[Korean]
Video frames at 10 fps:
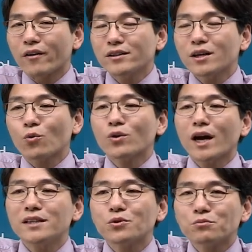굉장히
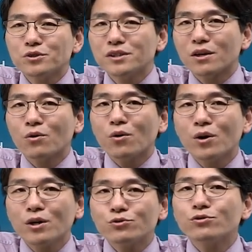고난이도
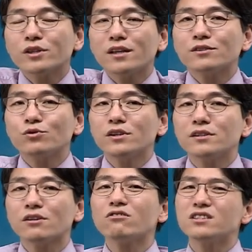문제로 출제될 수
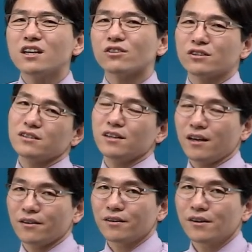있는 성질의
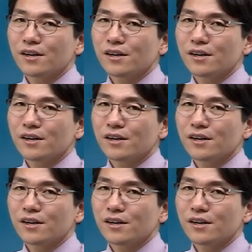것들이에요.